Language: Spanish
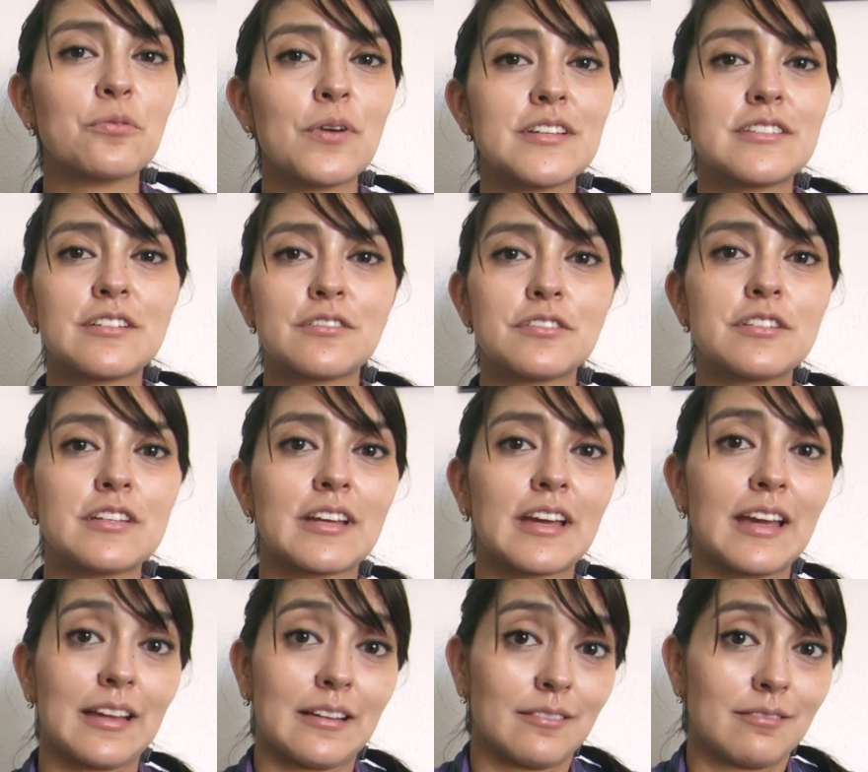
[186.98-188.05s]
Westeros y
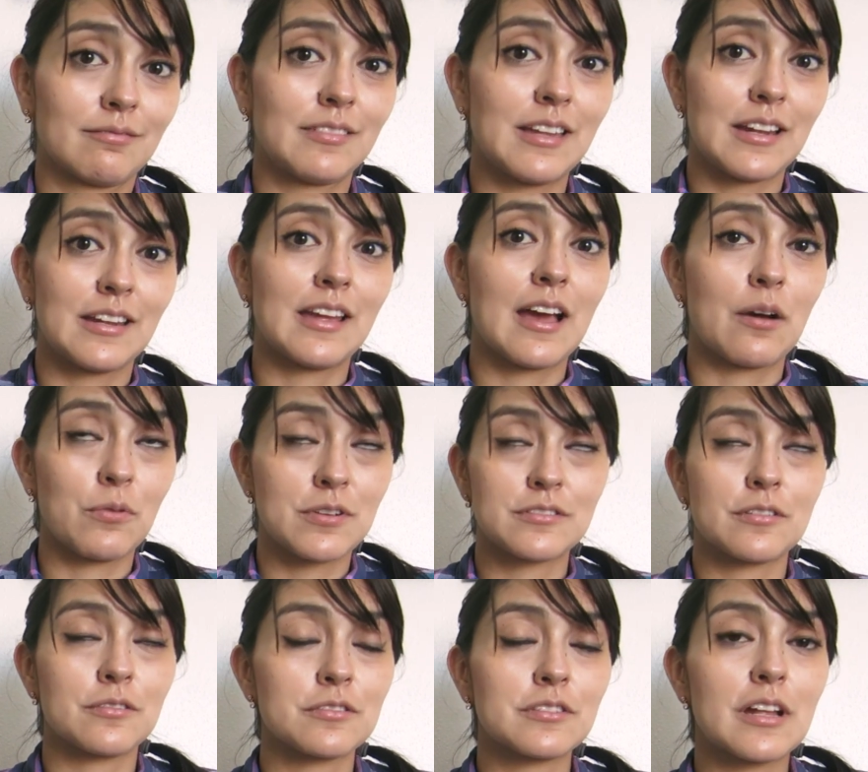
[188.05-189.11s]
que tiene a
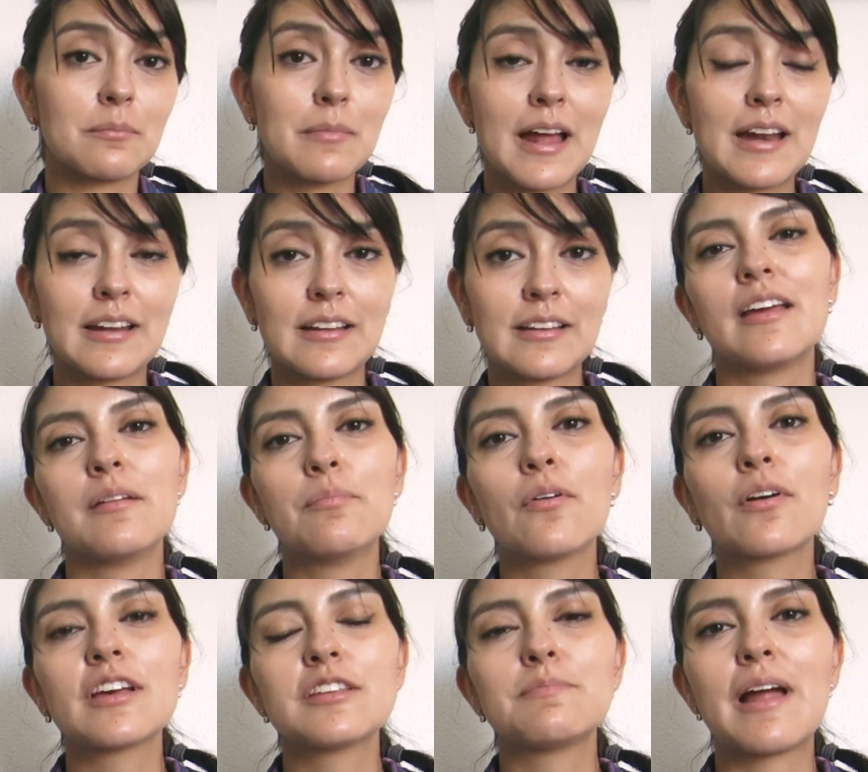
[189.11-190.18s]
Westeros tan mal. En
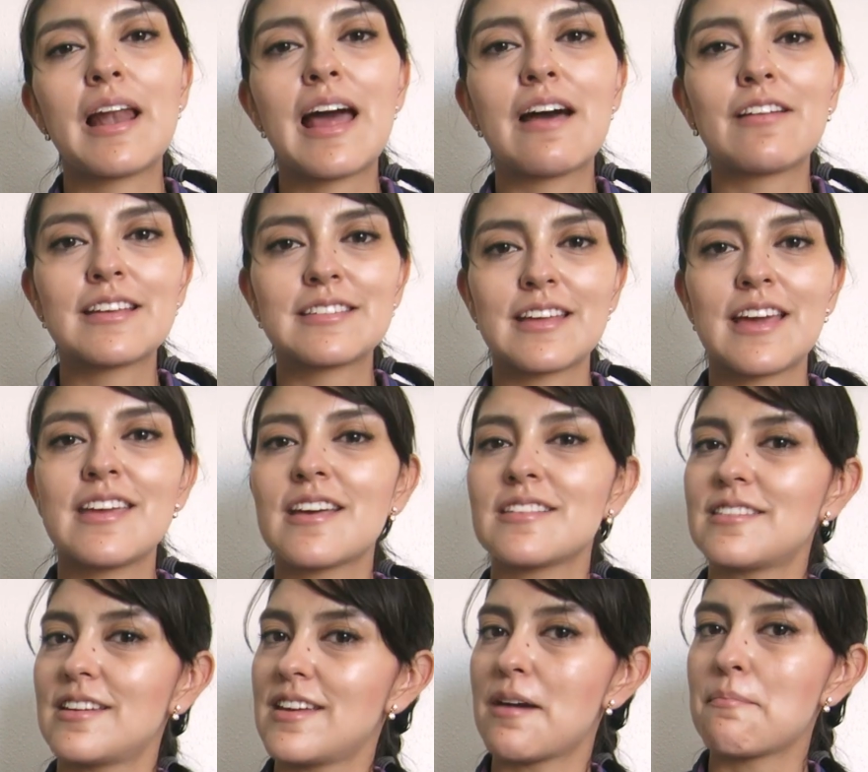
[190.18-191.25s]
pocas palabras, ella
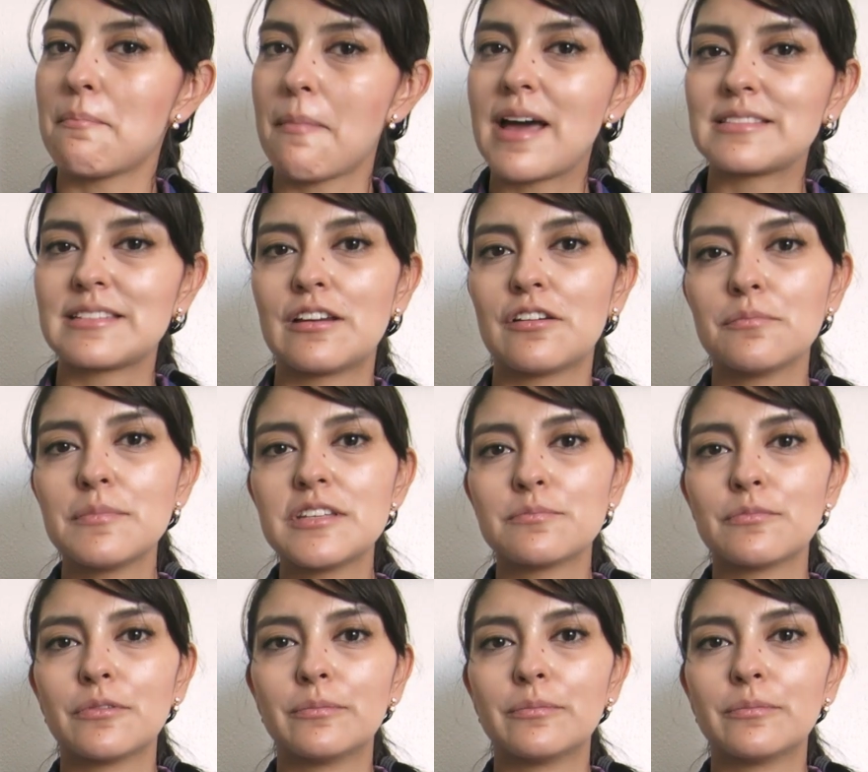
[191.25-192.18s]
sería más de lo mismo.